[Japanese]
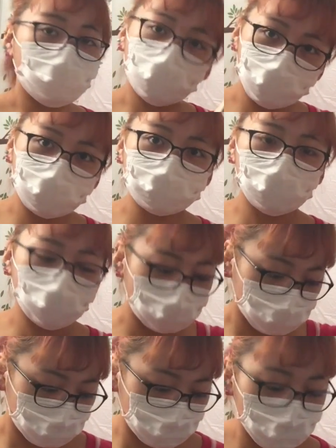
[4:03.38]
これ終わったら
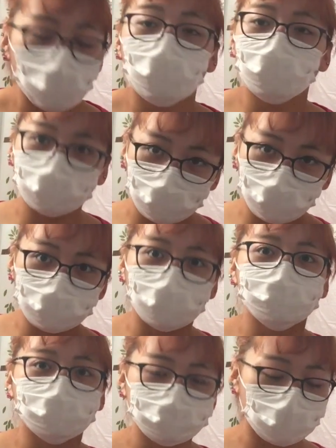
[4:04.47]
置いておいて
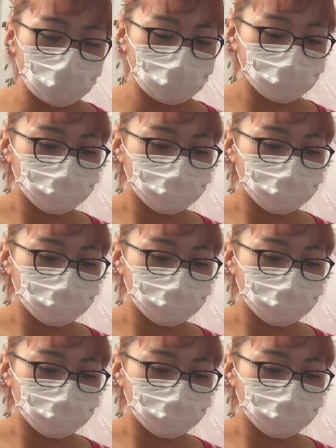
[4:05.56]
ください。